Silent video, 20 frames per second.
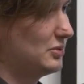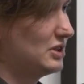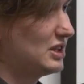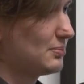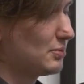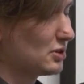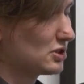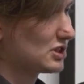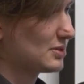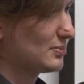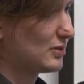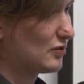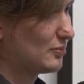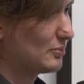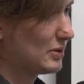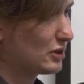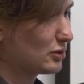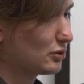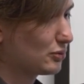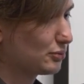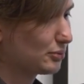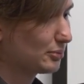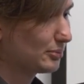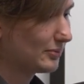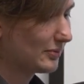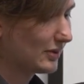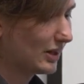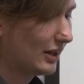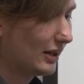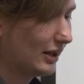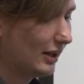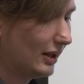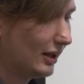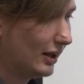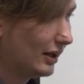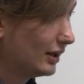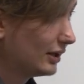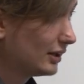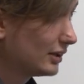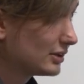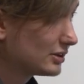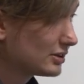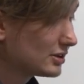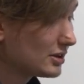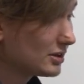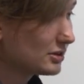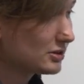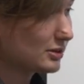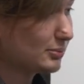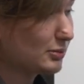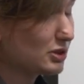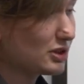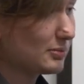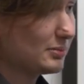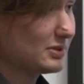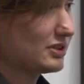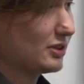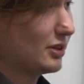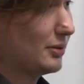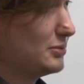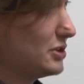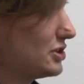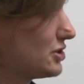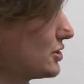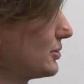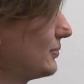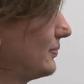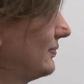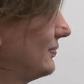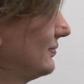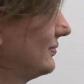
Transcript: nie pogrzebał plików. Co możemy zrobić?